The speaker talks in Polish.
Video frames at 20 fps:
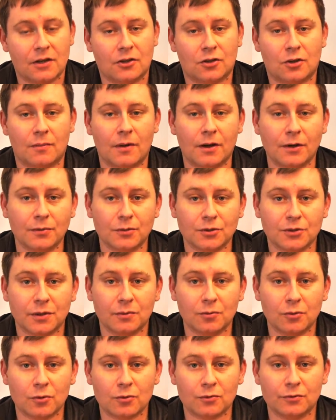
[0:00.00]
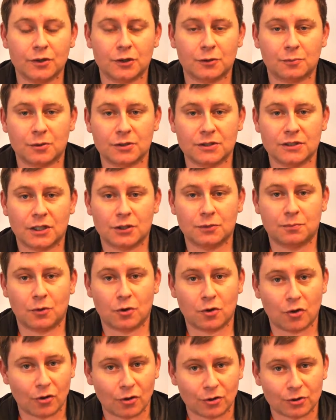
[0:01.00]
Komary można było również poznać po
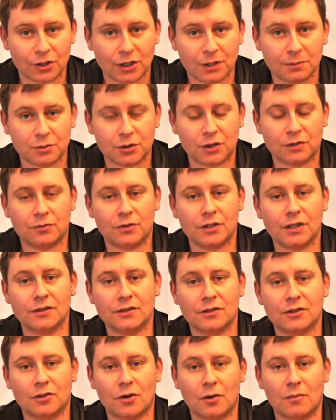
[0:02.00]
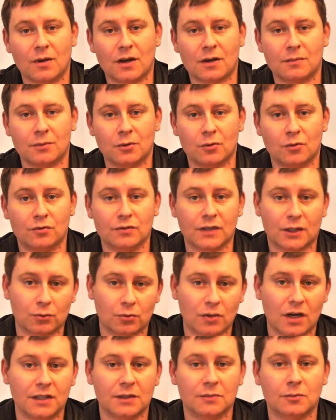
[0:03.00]
kolorze. Przedwojenny komar był w
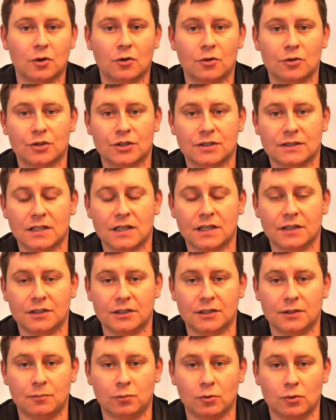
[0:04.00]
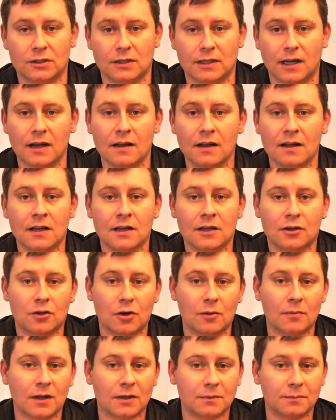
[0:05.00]
naturalnym kolorze sklejki i płótna.
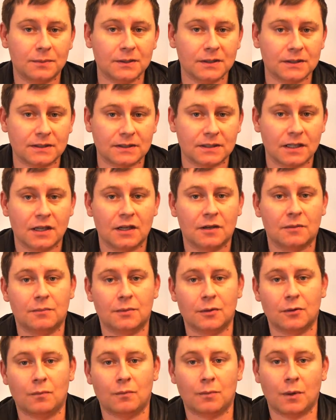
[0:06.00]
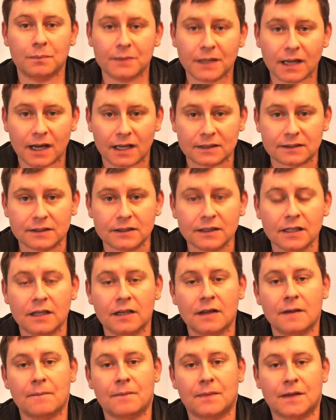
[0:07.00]
Komar bis był popielaty,
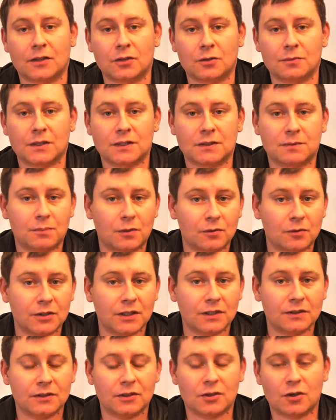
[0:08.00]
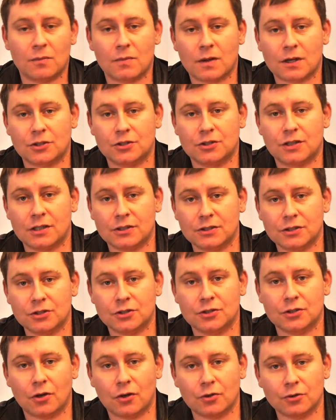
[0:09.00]
natomiast powojenny komar
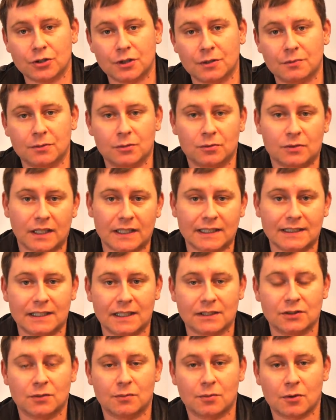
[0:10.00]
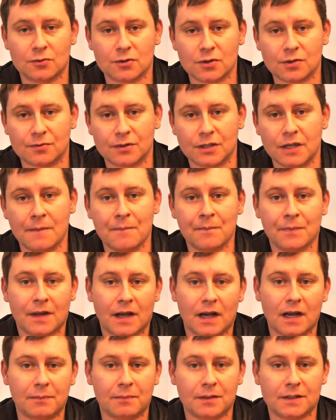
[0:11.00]
48 był taki jasnobrązowy,
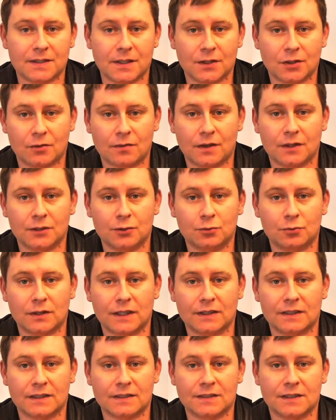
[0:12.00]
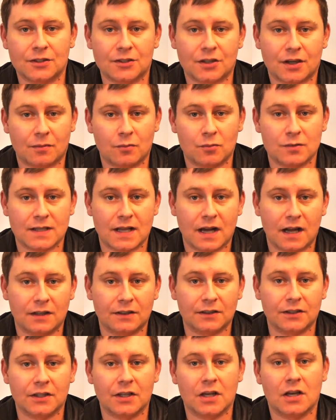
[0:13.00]
a prezentowany tutaj na zdjęciach
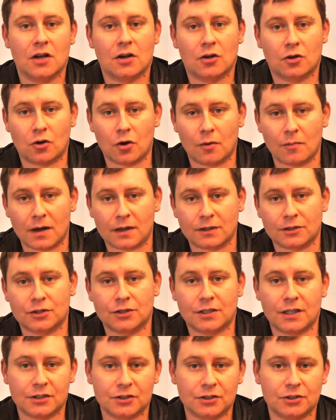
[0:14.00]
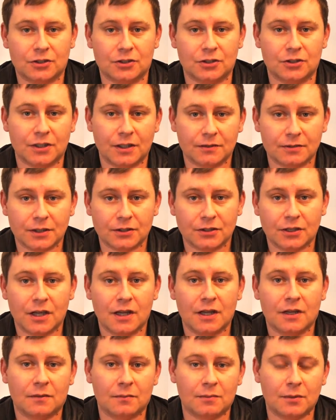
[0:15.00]
muzealny komar 49
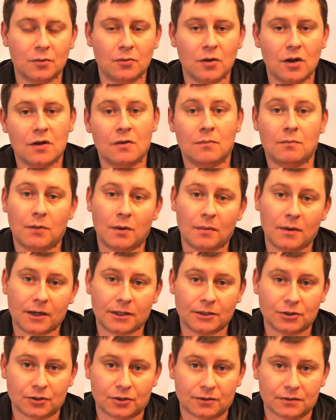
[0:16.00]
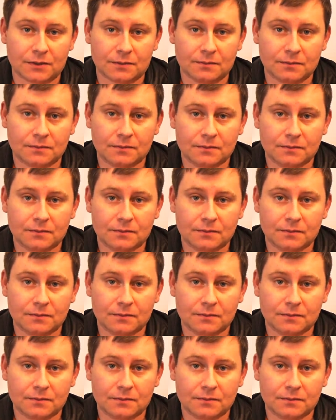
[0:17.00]
był pomarańczowy.